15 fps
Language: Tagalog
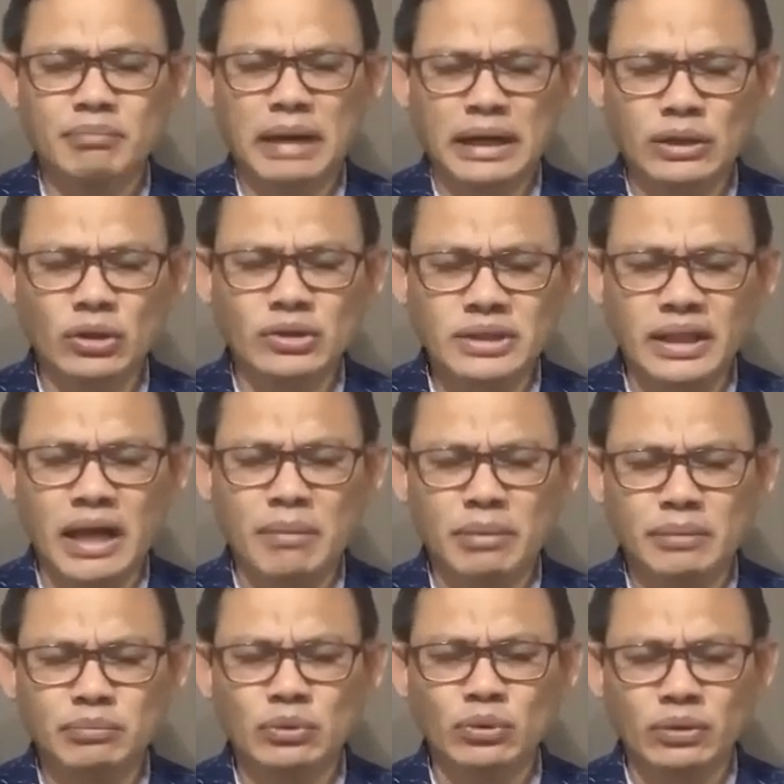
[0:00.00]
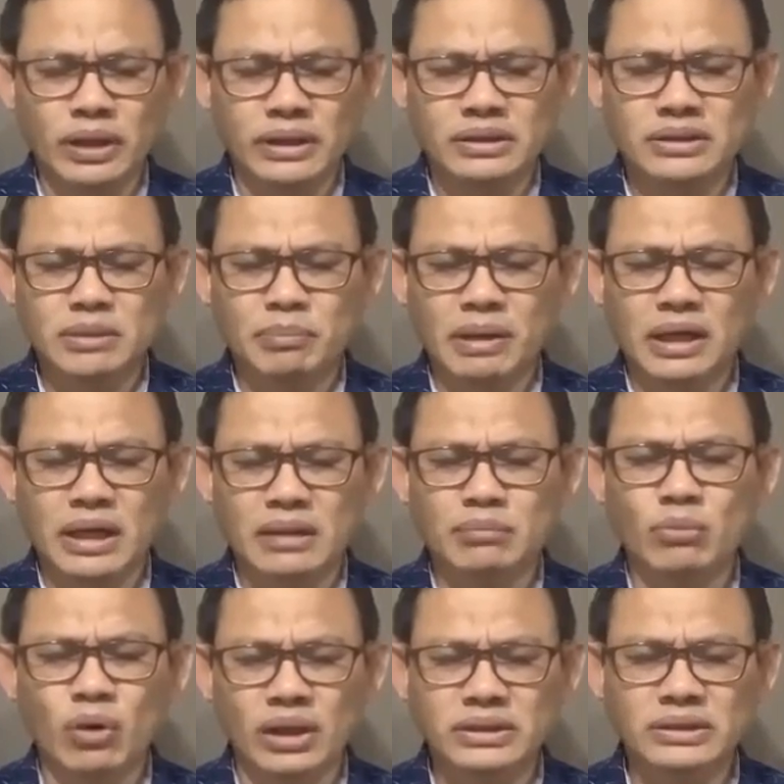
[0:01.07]
Panginoon, salamat po ulit sapagkat
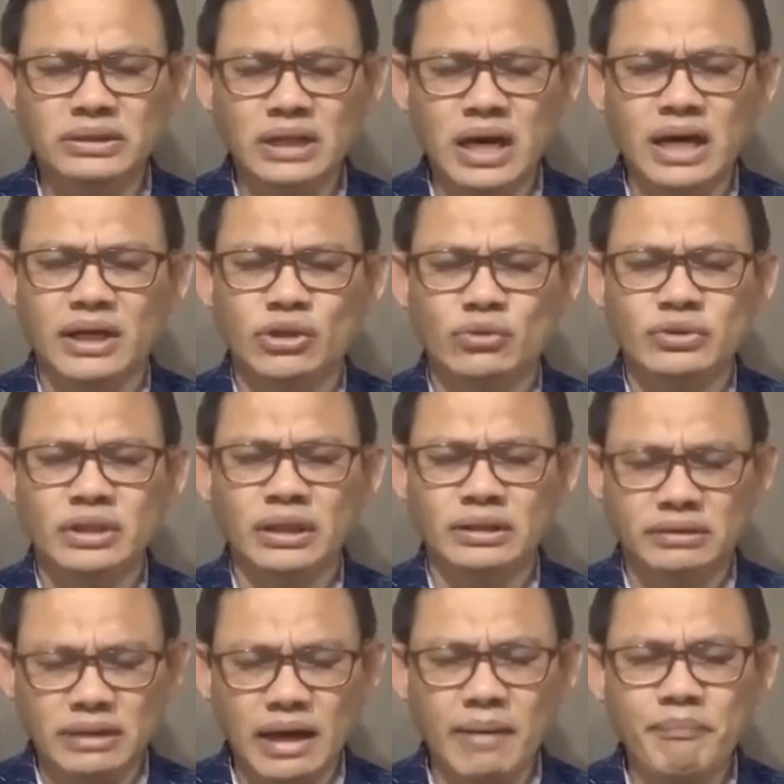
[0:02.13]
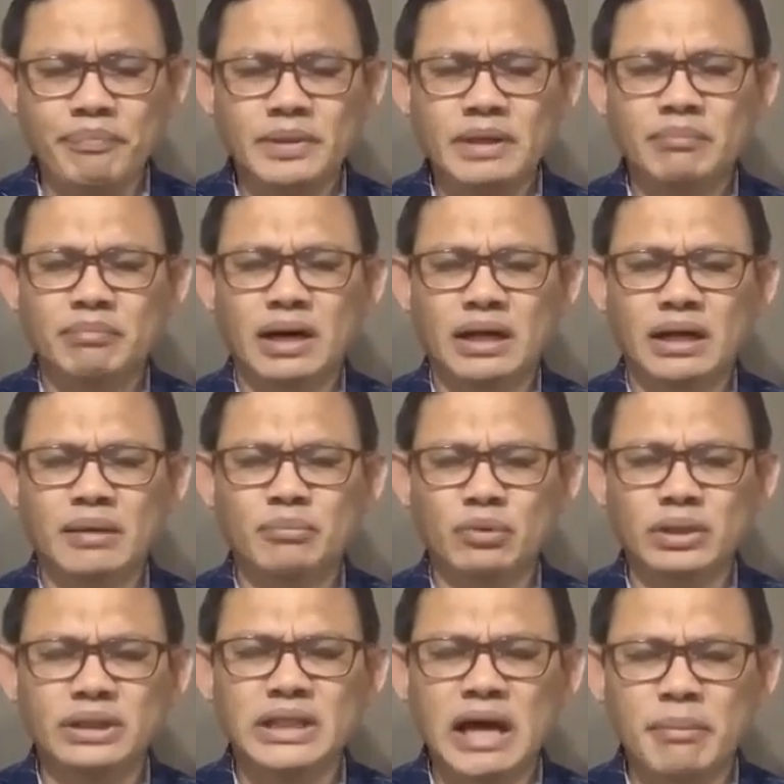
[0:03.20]
bukas na ang inyong salita para
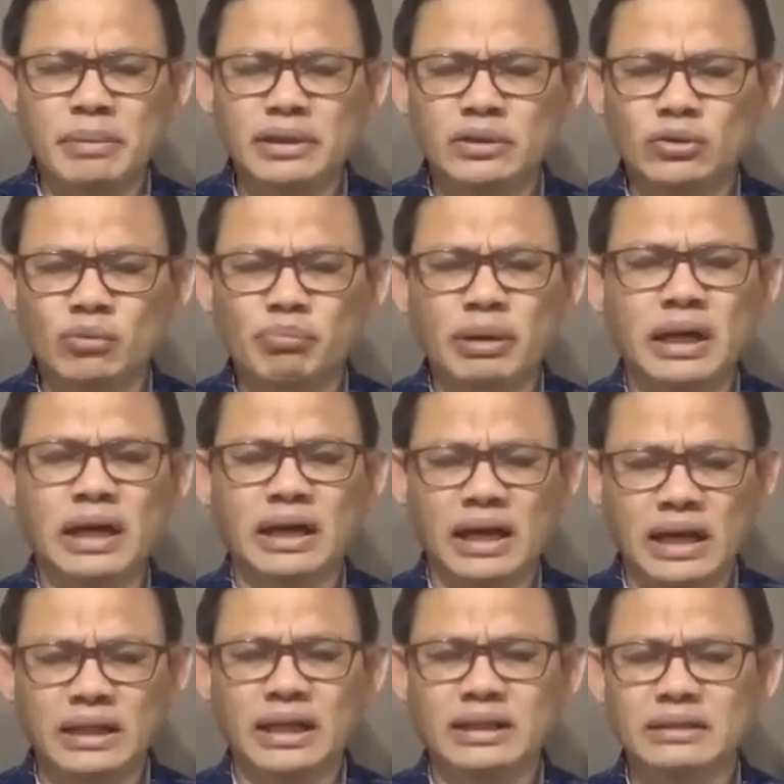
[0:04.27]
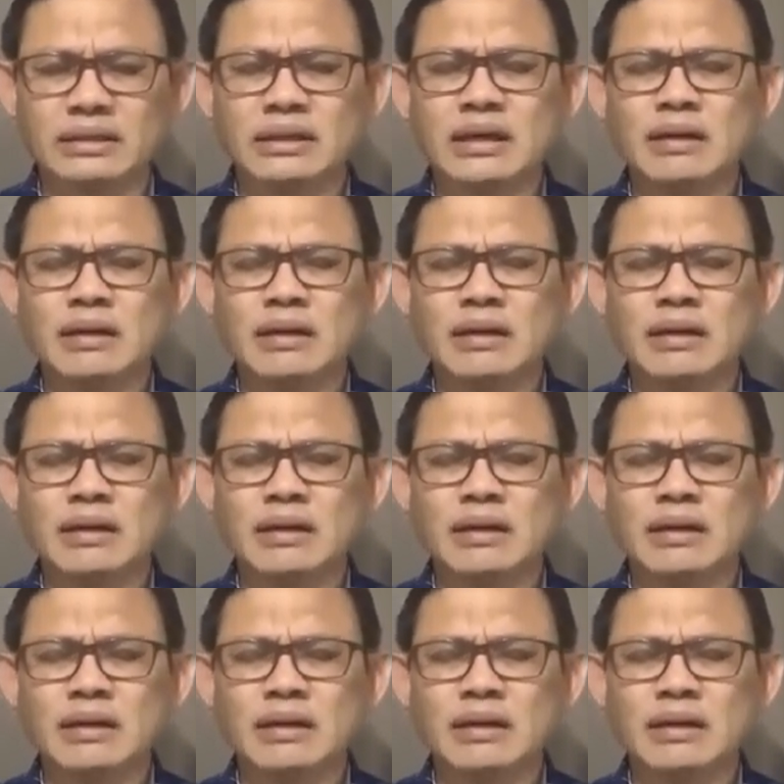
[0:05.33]
muli namin itong pag-aralan.